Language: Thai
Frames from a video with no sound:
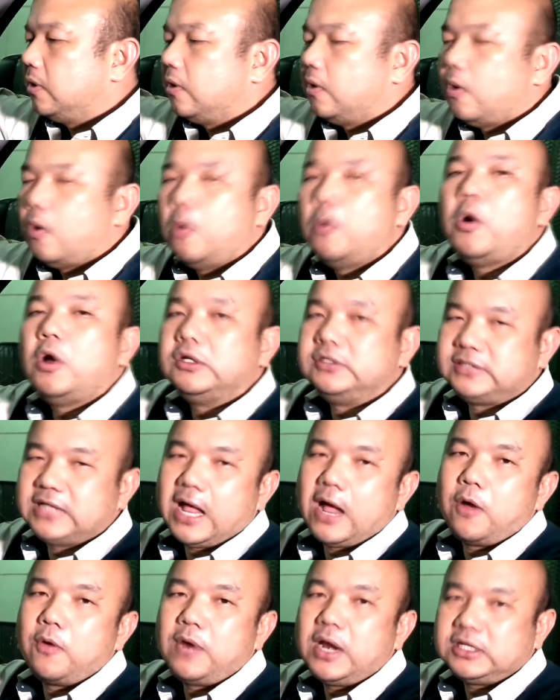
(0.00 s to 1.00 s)
Overcon
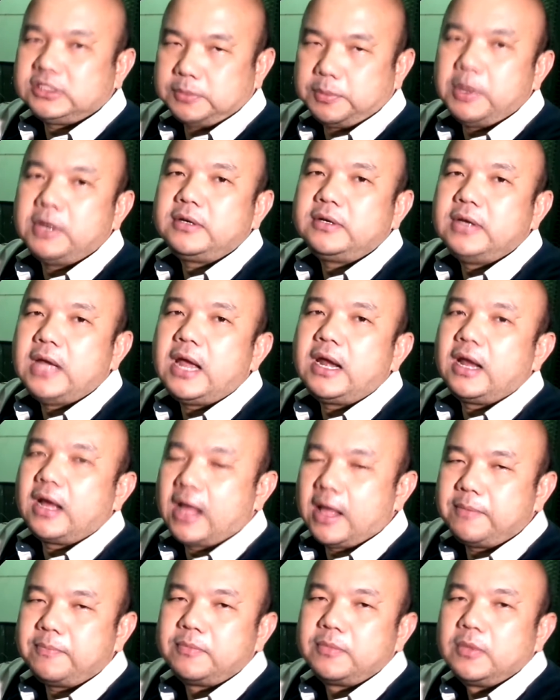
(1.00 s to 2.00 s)
Sound ราชพฤกษ์ได้นะค
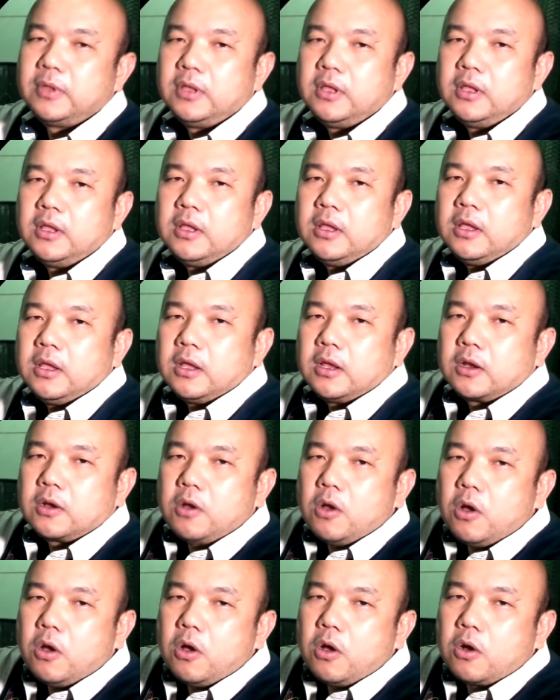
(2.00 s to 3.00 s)
รับ
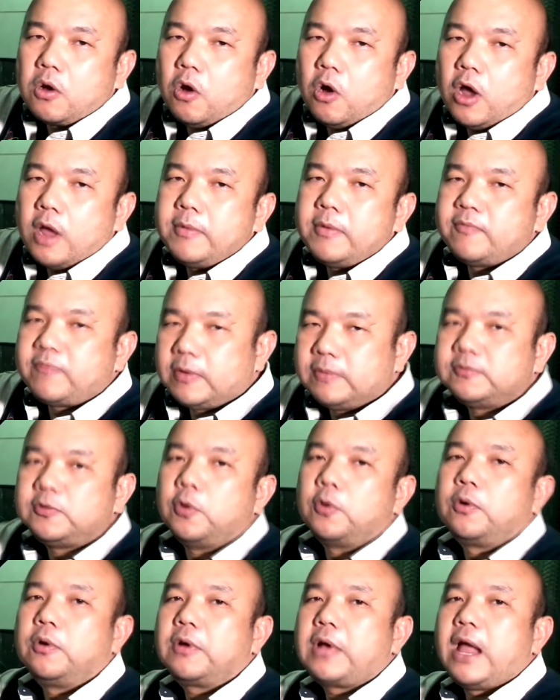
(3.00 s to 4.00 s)
ก็ขอให้มีความสุ
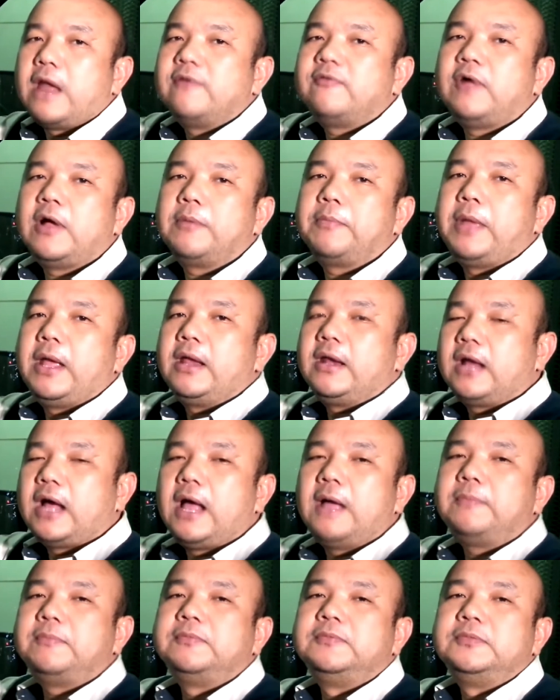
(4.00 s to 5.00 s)
ขกับการฟังเพลงนะค
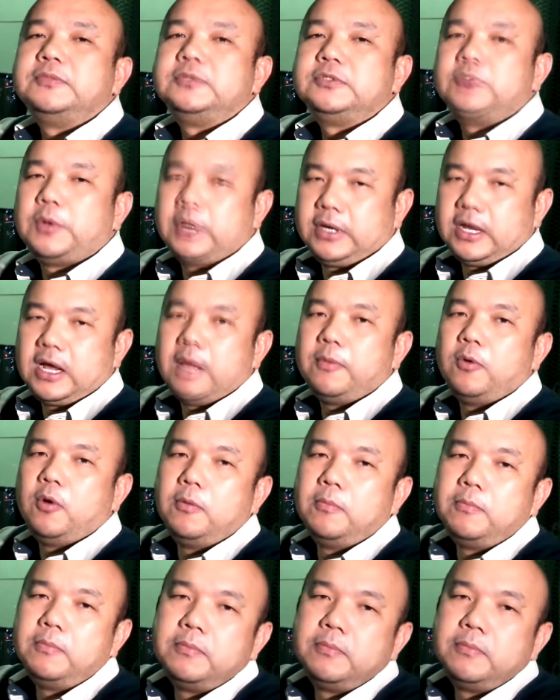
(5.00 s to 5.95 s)
รับสวัสดีครับผม